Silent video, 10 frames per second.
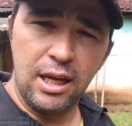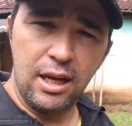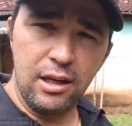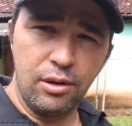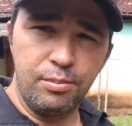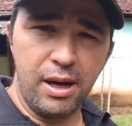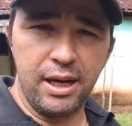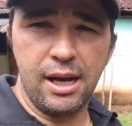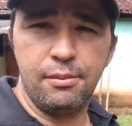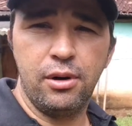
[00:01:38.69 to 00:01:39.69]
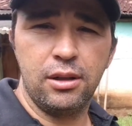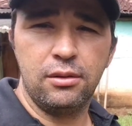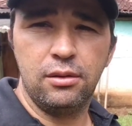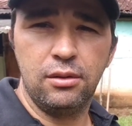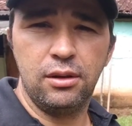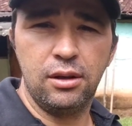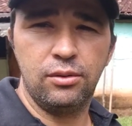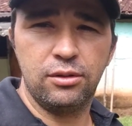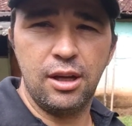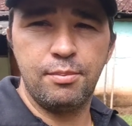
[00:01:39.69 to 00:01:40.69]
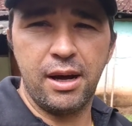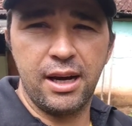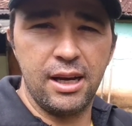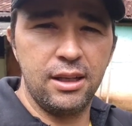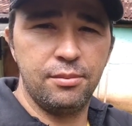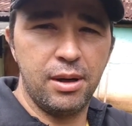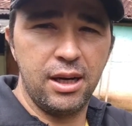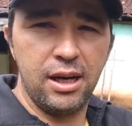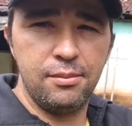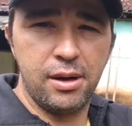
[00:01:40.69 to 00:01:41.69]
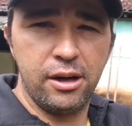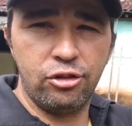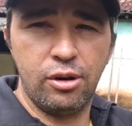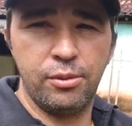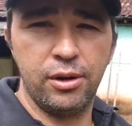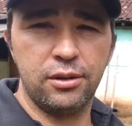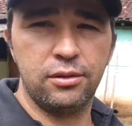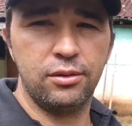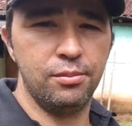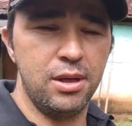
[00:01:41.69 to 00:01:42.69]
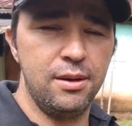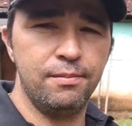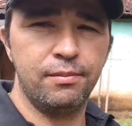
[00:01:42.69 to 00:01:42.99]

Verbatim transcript: Aí eu parei a moto, custei parar ainda, parei lá embaixo a moto, subi